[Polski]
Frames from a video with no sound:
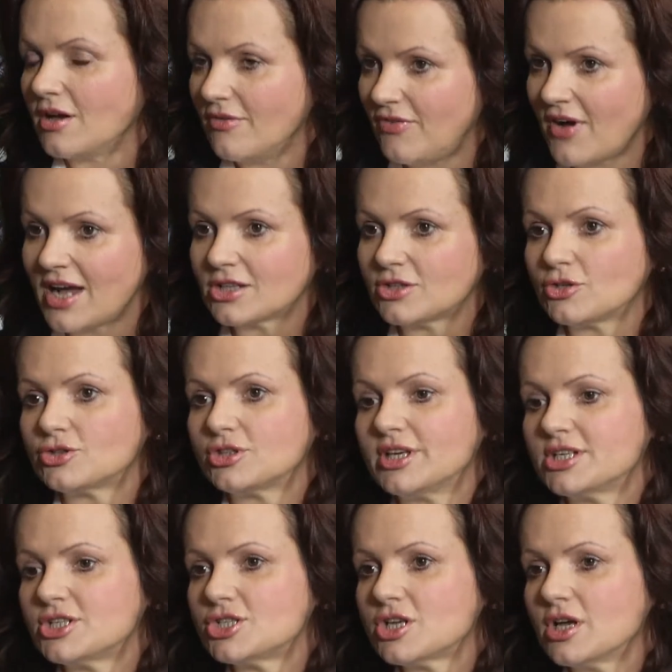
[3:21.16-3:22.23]
Warto
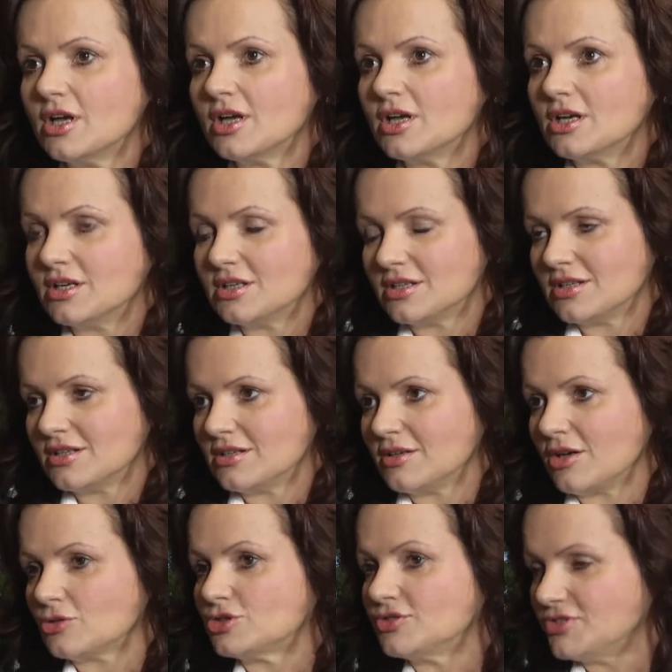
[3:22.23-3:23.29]
też
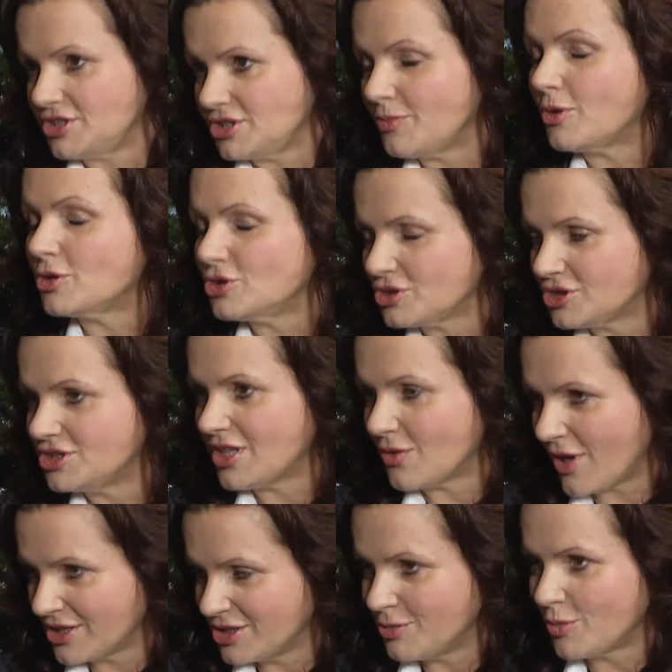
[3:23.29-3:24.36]
Y, oczywiście podjąć
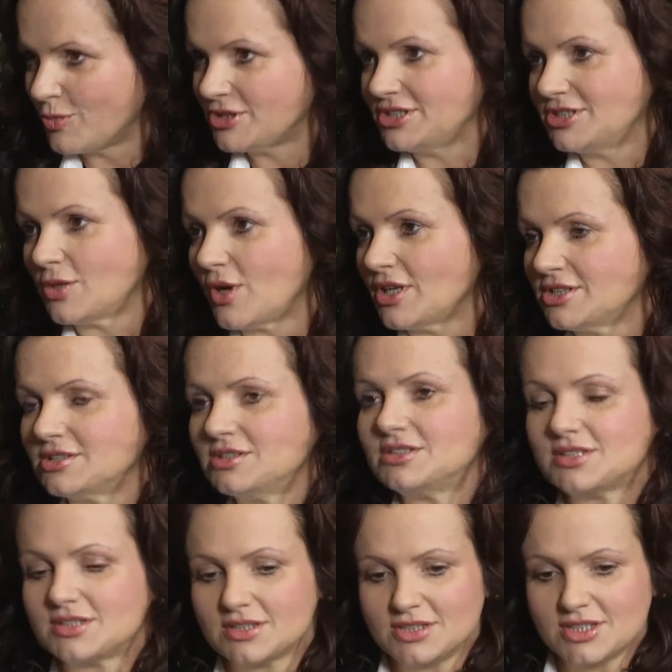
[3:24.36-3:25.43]
działanie, bo bez działania
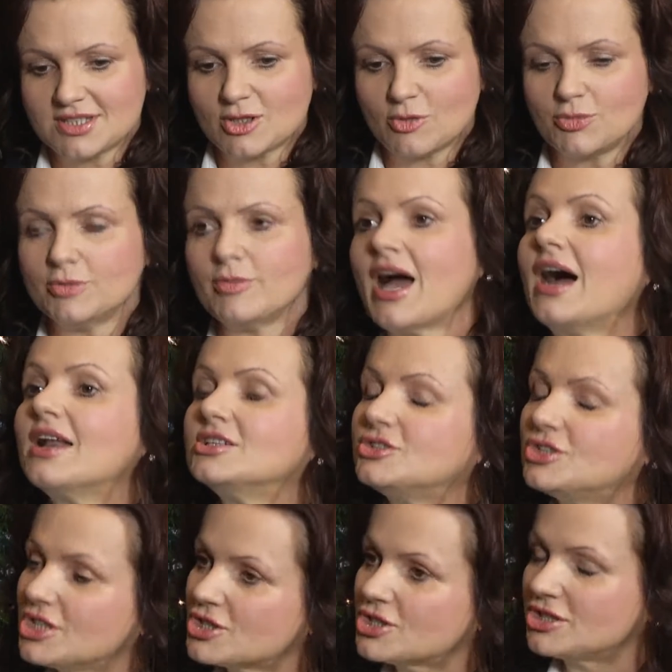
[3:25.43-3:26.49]
nic nie zrobimy, ale
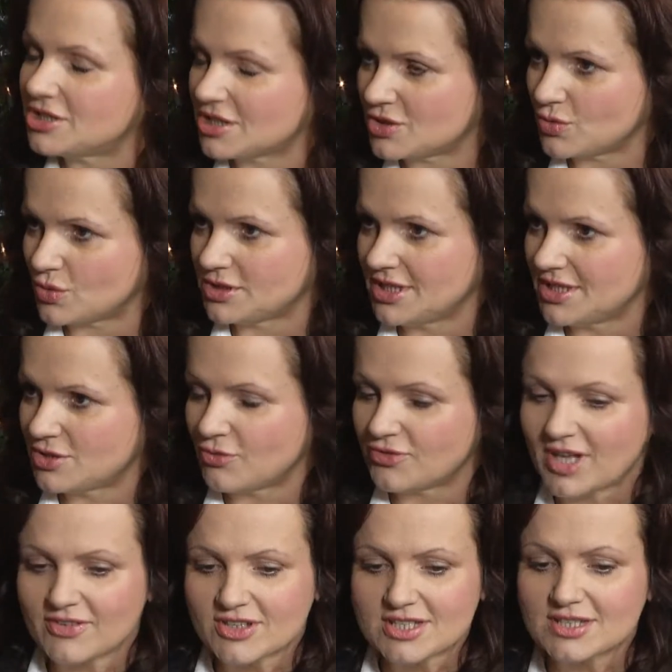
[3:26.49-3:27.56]
cieszyć się z sukcesów,
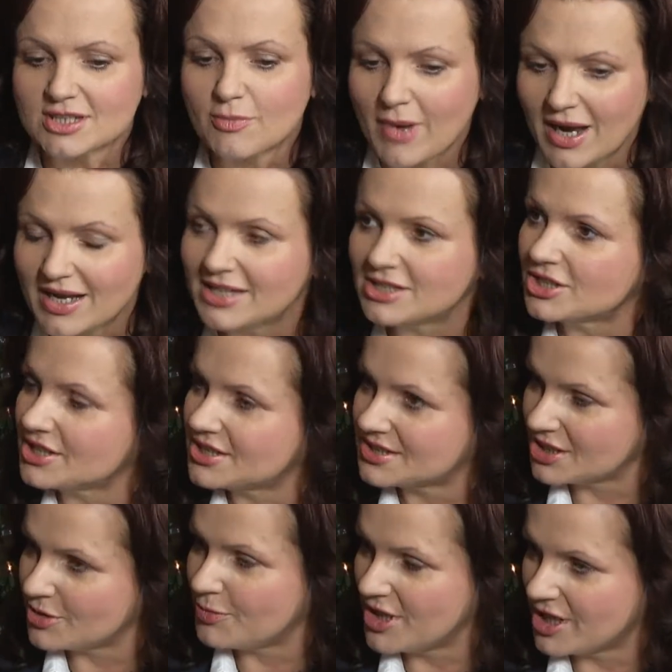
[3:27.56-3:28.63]
nawet z tych maleńkich, z
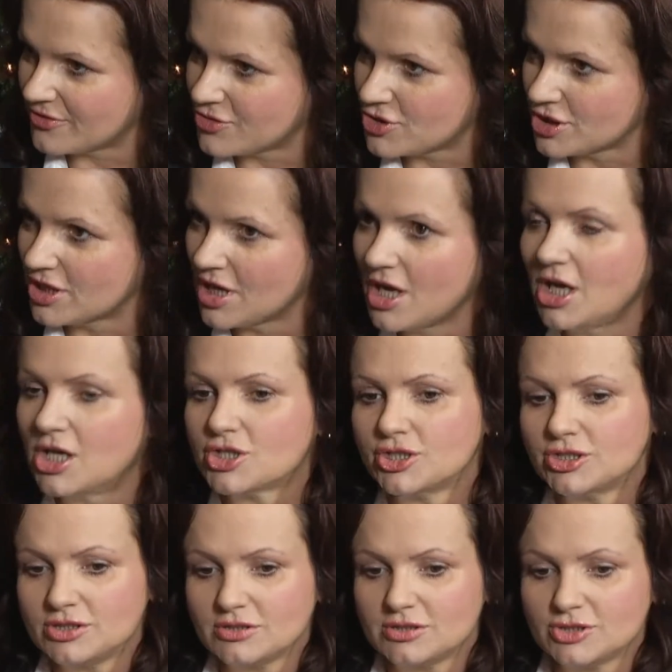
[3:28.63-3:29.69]
tych pierwszych.
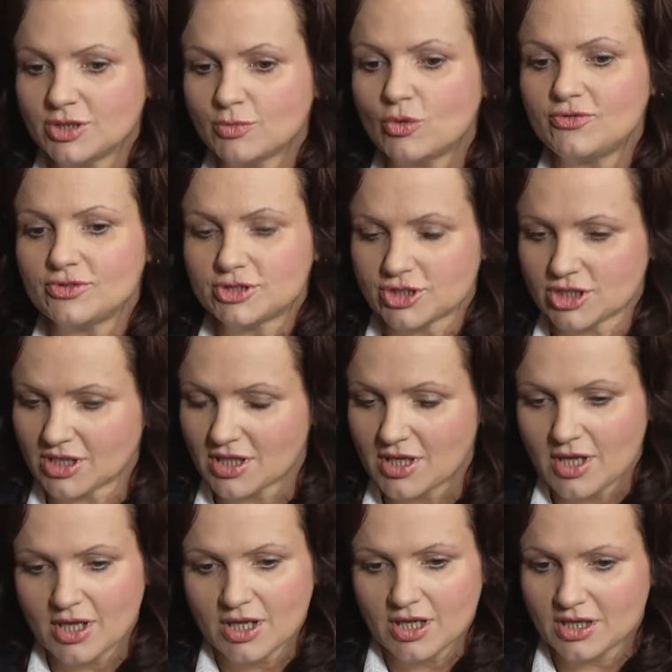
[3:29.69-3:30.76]
Czyli nie mówić, że
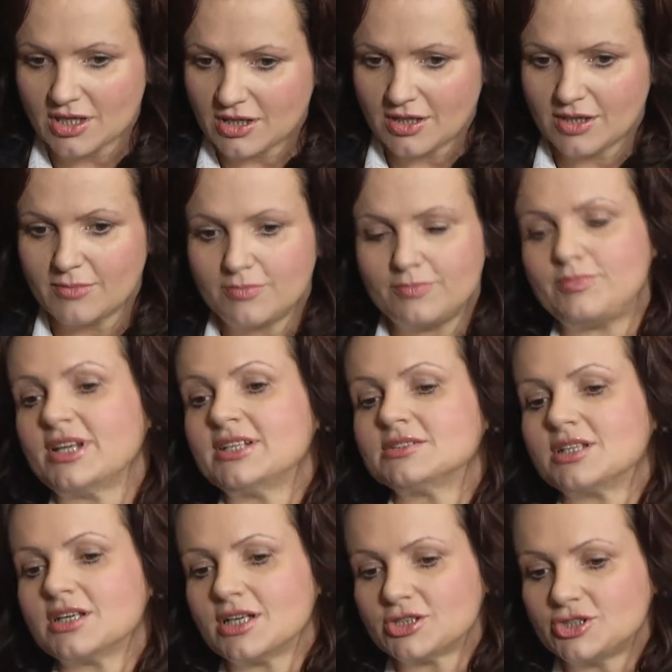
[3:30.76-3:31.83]
y,
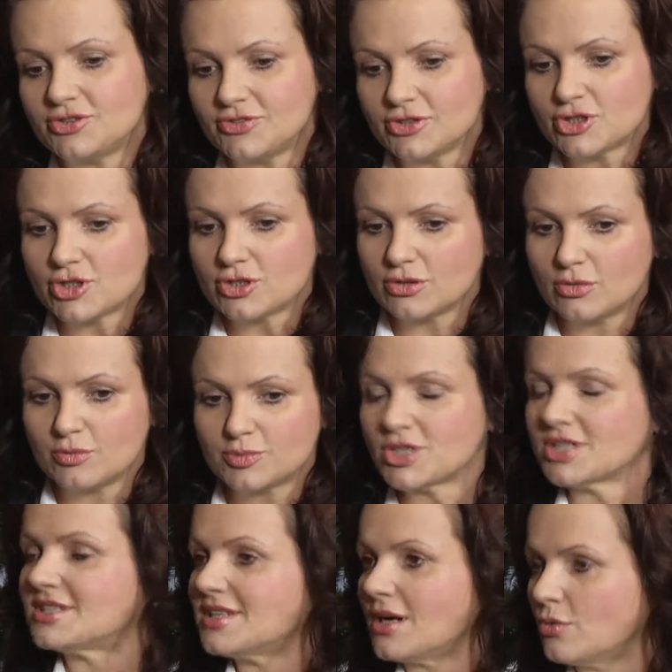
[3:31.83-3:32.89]
będę ćwiczył
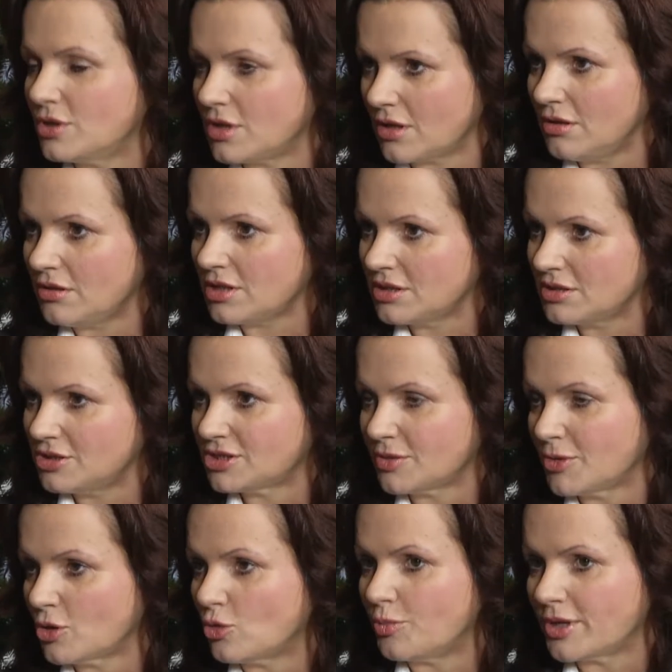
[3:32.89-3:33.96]
przez cały rok i
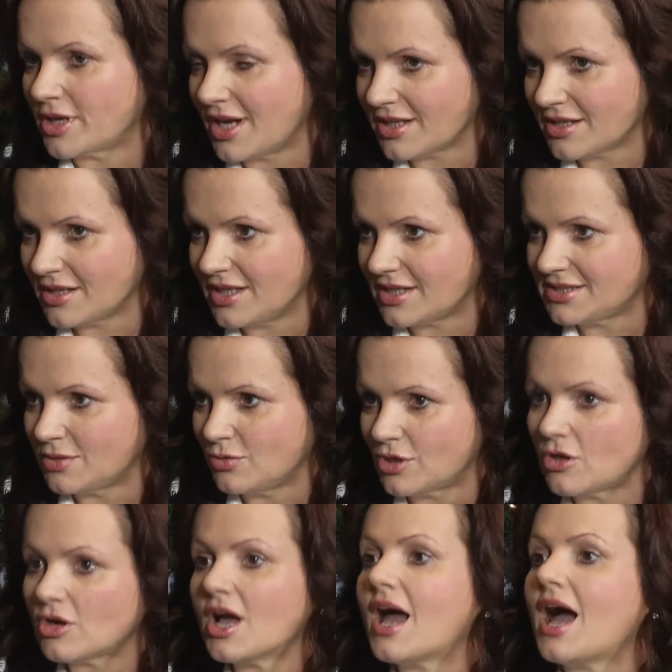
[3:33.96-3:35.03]
sobie kupię karnet na cały
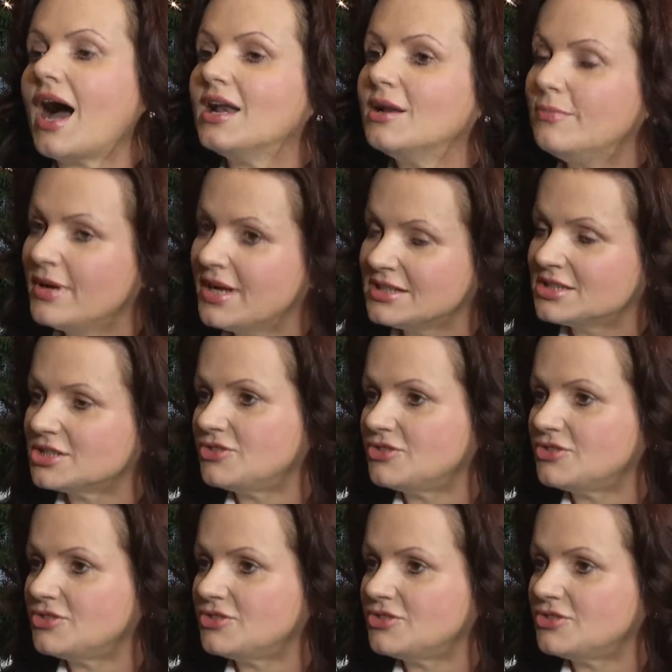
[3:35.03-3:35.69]
rok, ale będę